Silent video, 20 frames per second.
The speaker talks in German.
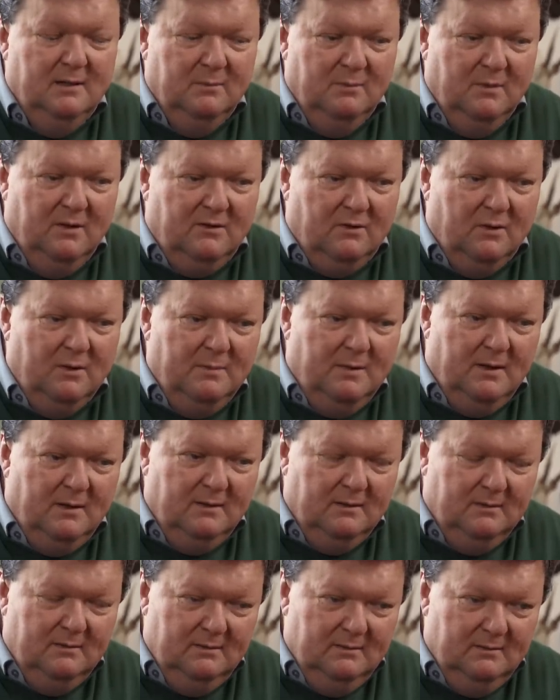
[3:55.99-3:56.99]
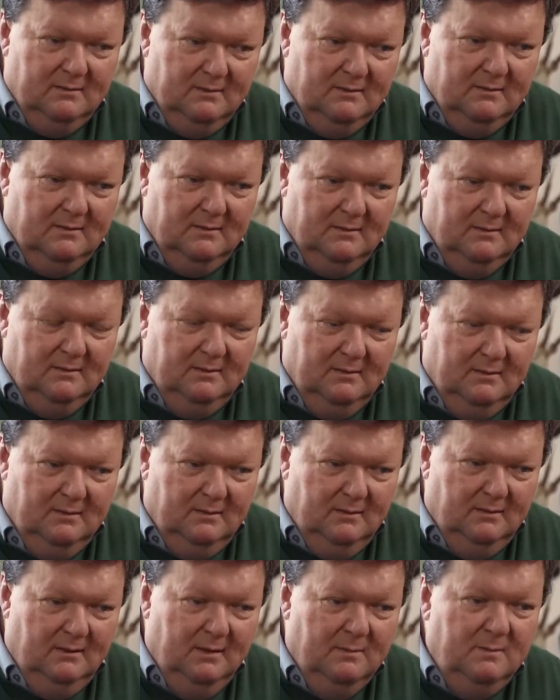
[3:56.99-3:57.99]
wir sollen immer
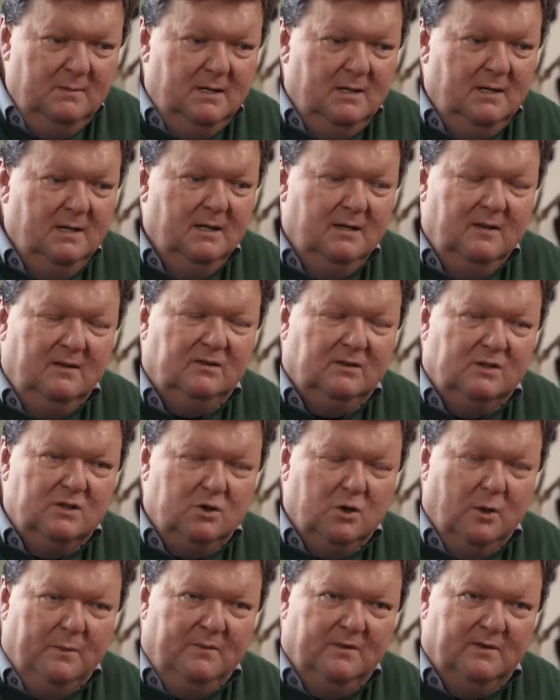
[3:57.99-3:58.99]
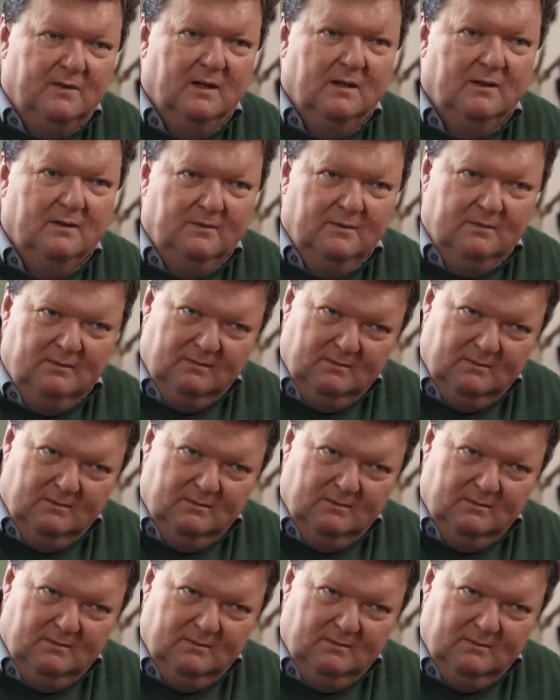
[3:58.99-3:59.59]
im Tier das Geschöpf sehen,